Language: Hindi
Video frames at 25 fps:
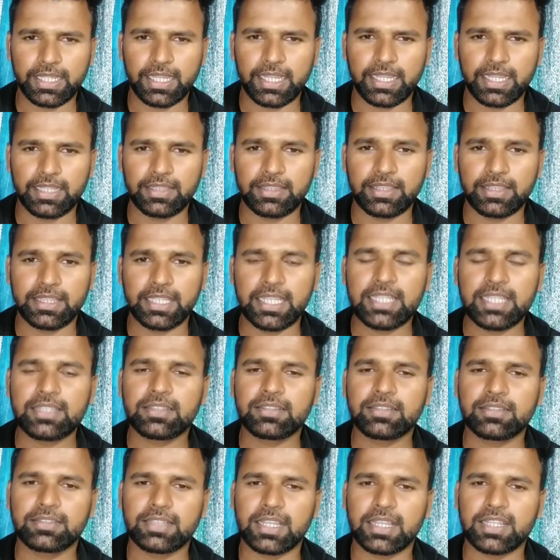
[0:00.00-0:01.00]
किया है देश
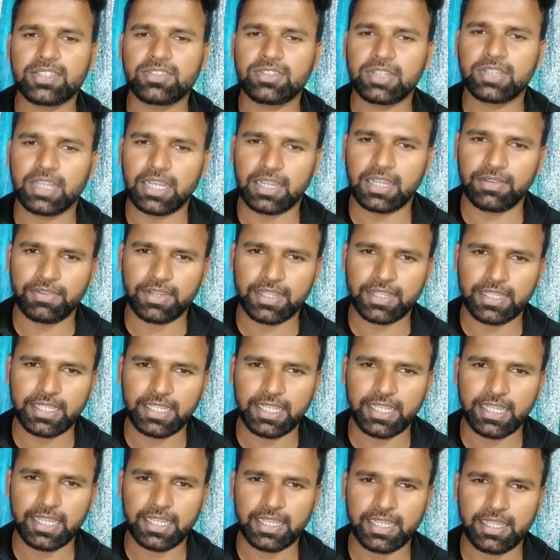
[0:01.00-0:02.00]
के साथ छलावा
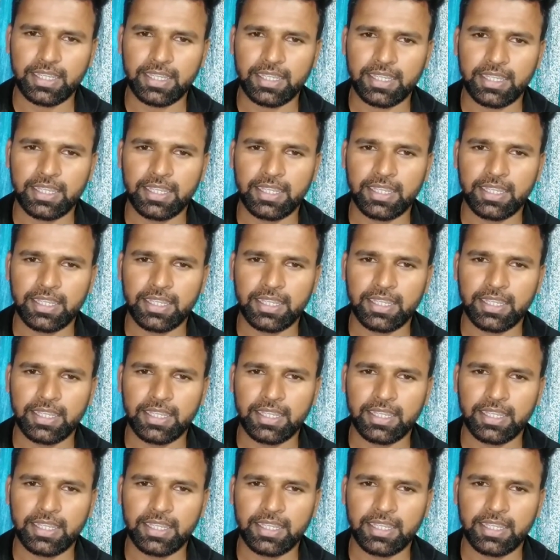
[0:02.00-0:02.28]
किया है